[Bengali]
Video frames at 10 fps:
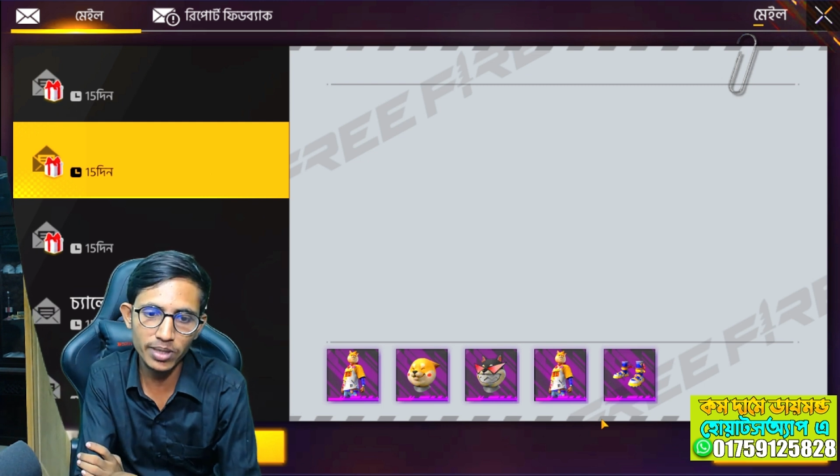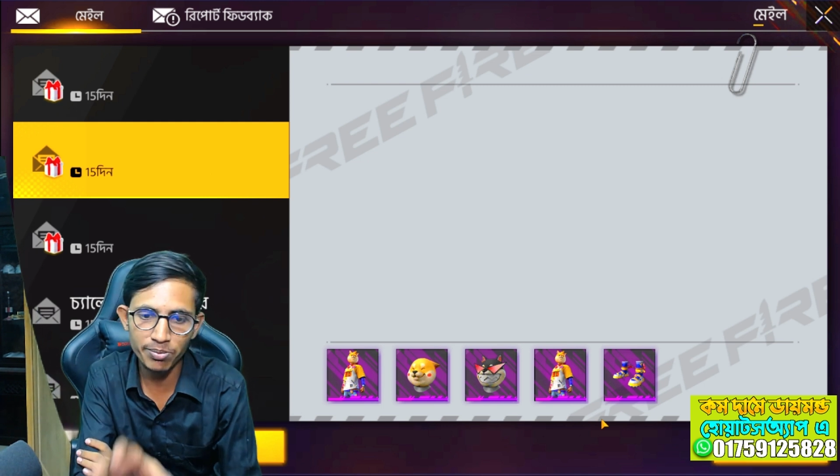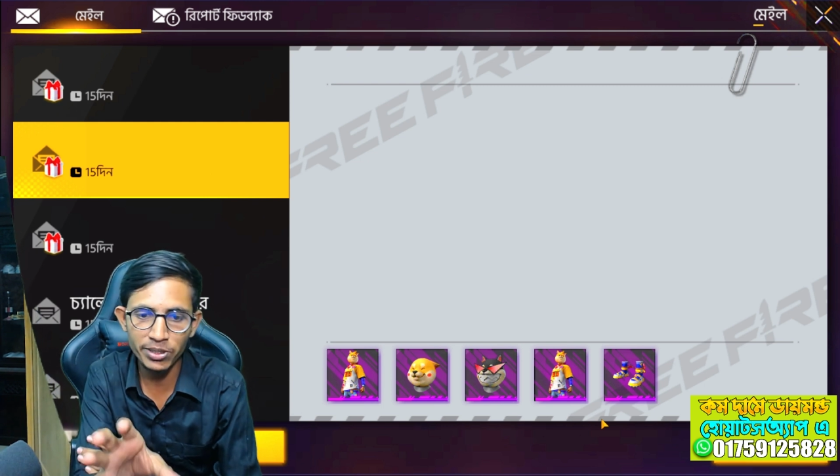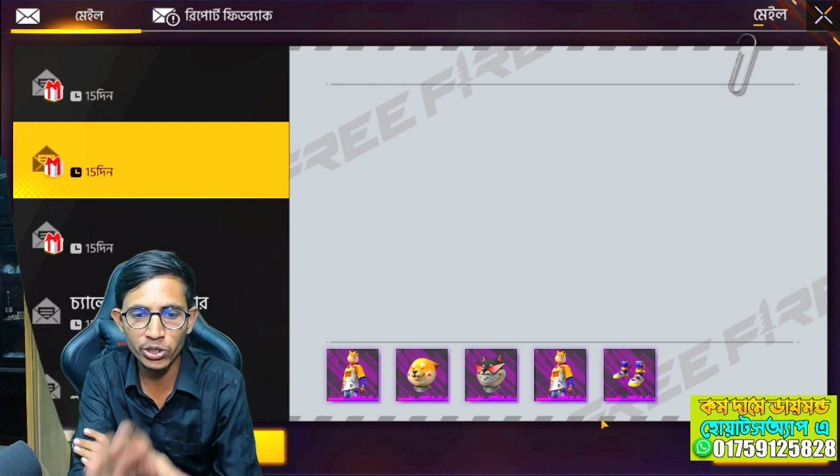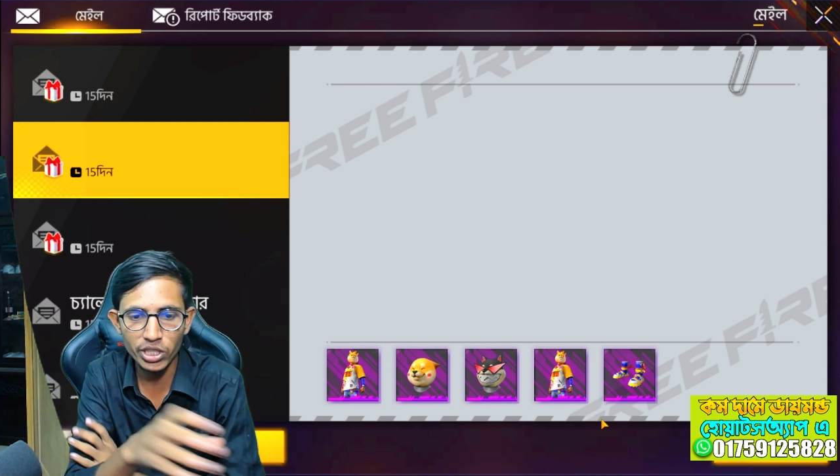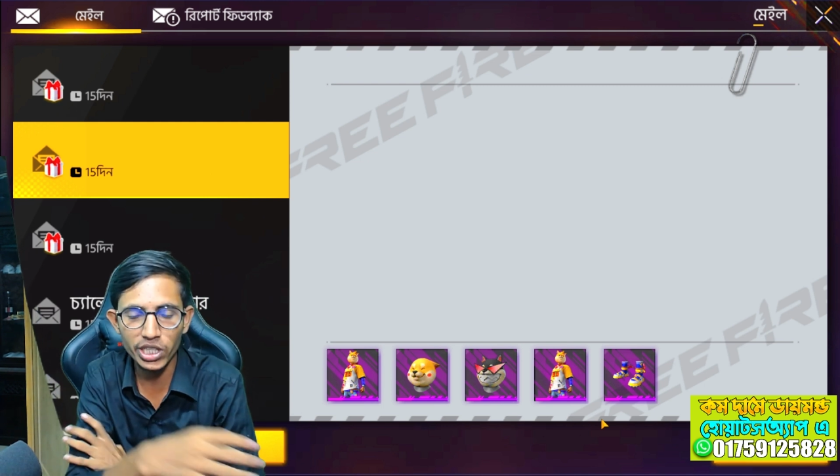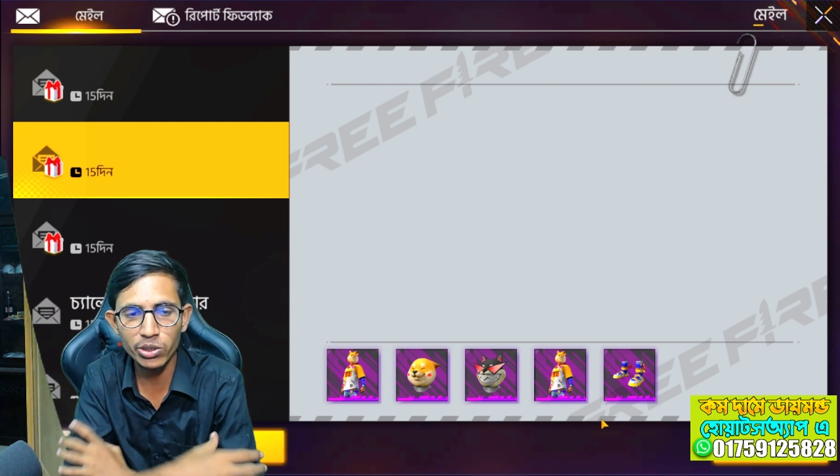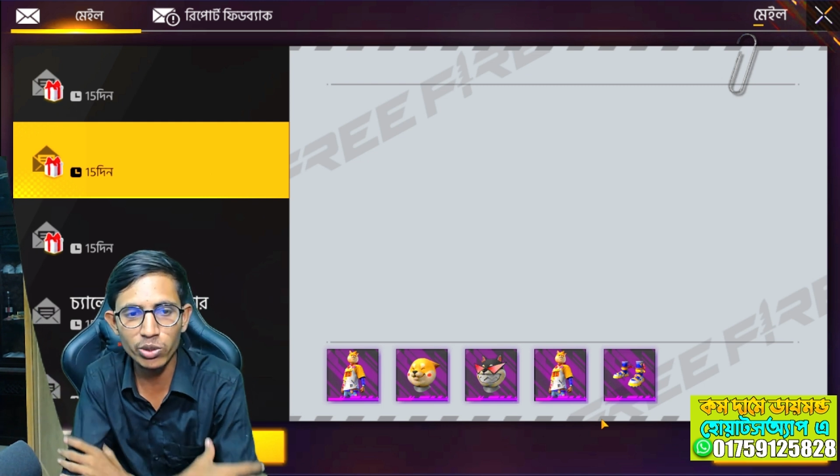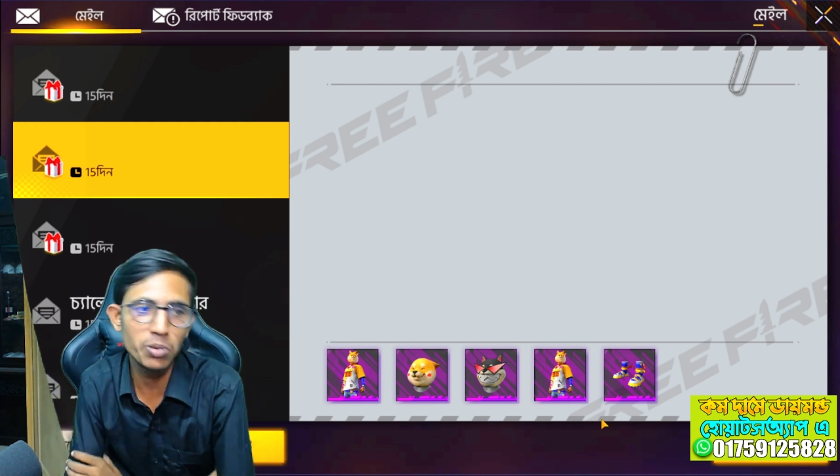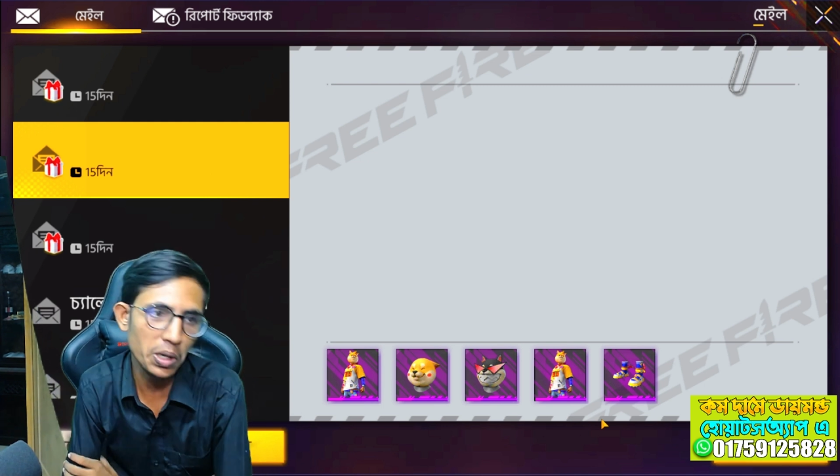মানে ভিডিওতে
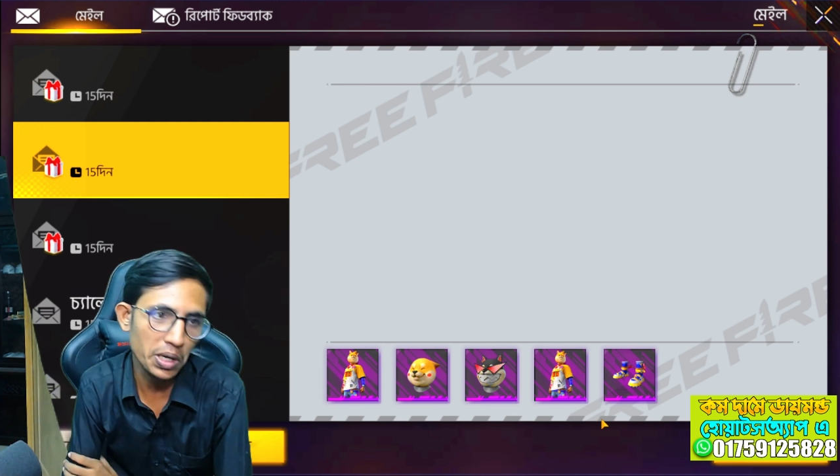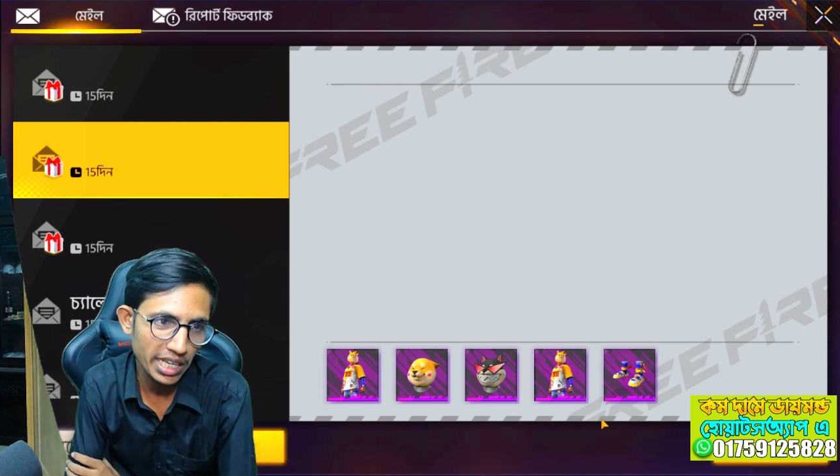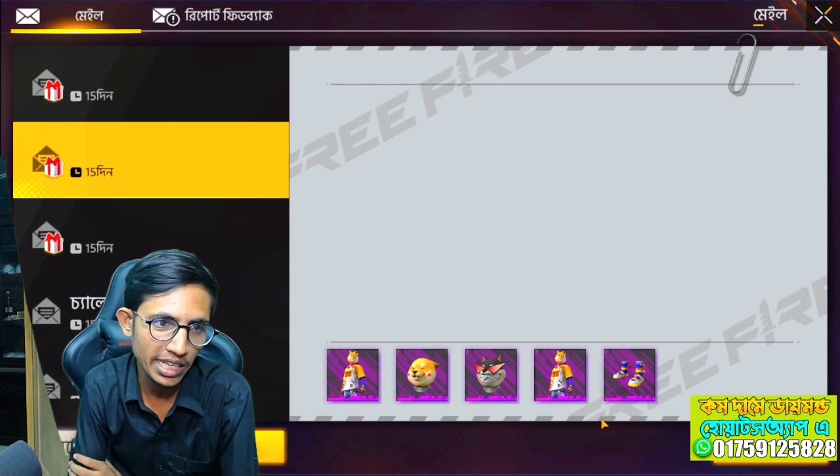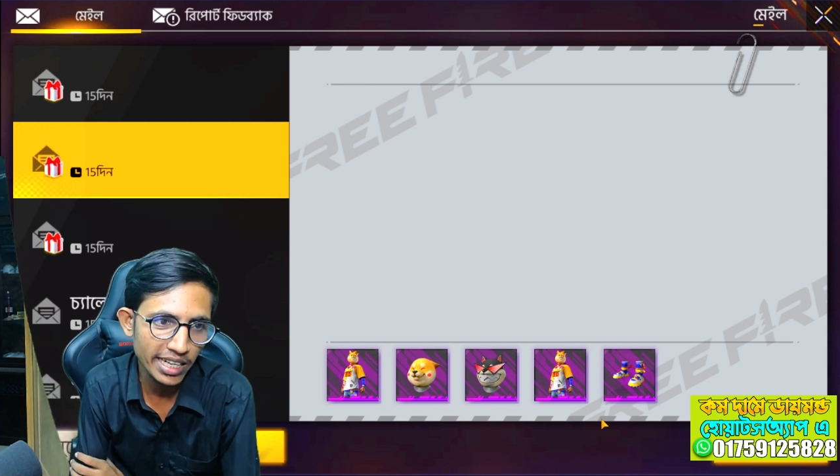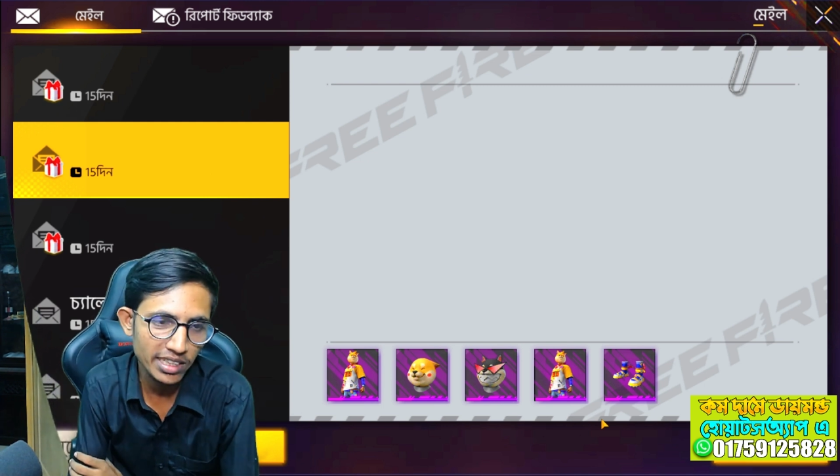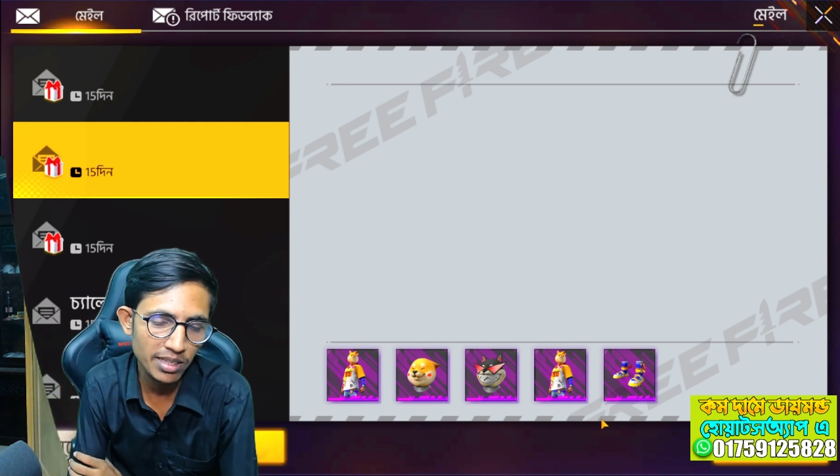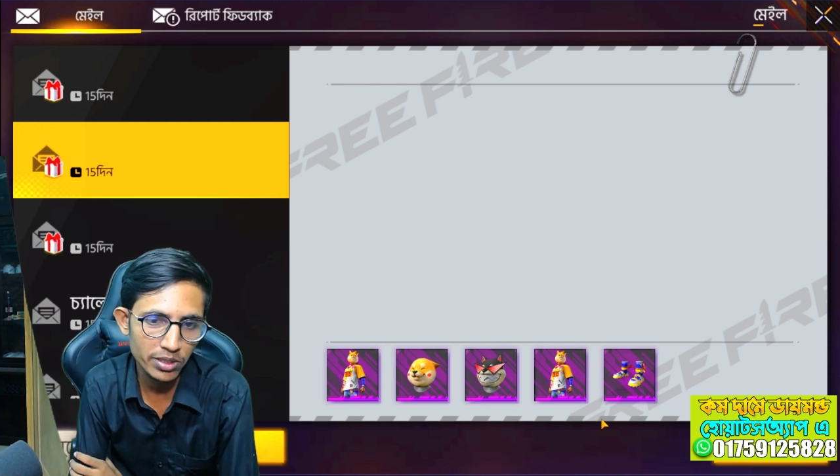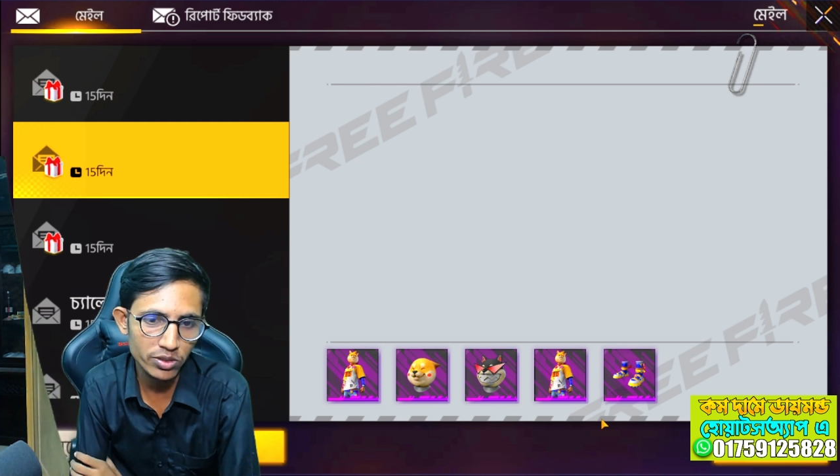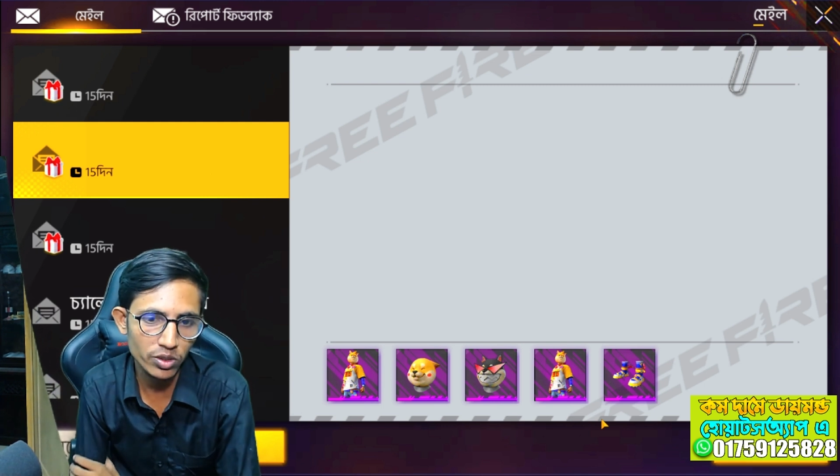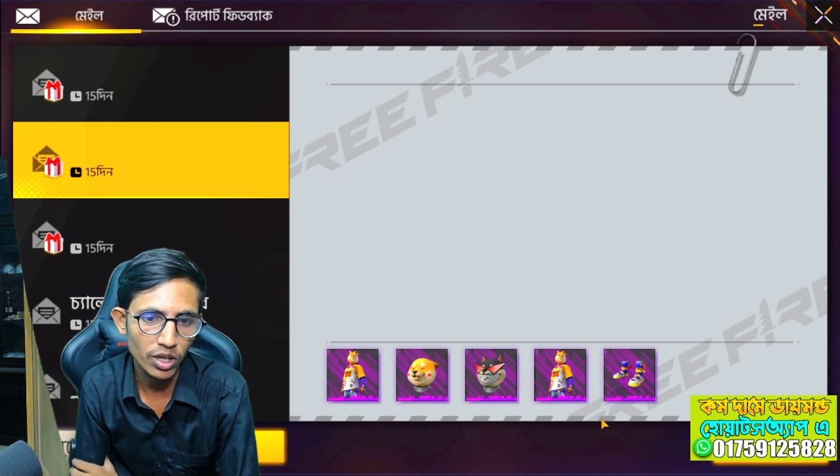কিন্তু তোমরা অনেকে দেখতে
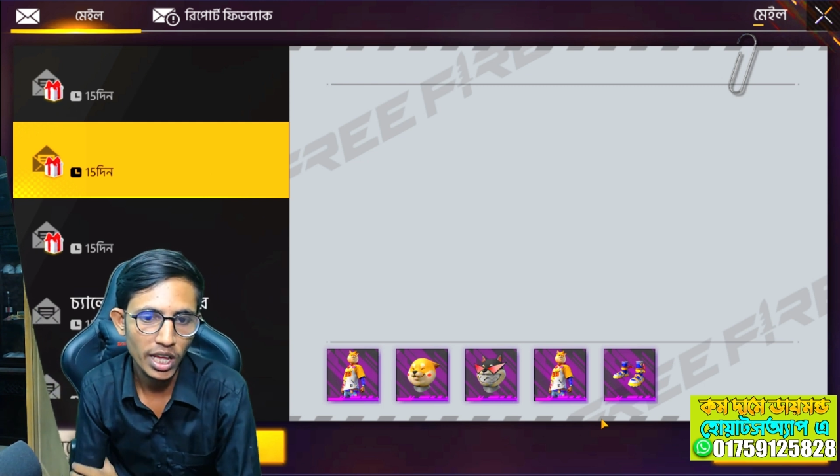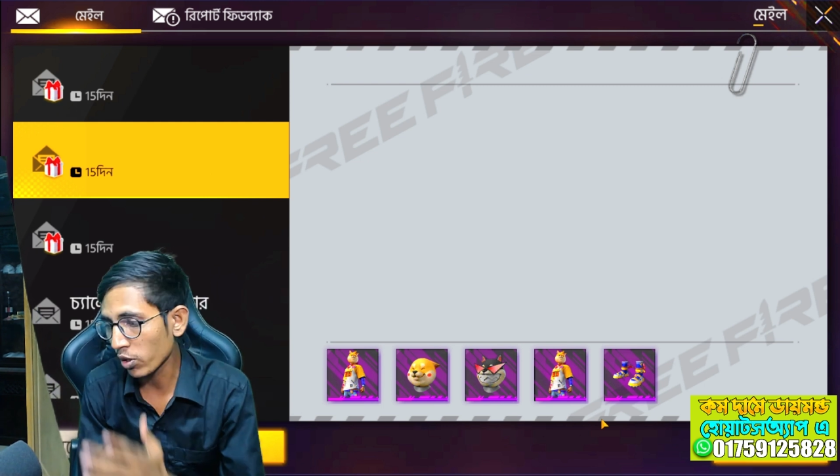পারছো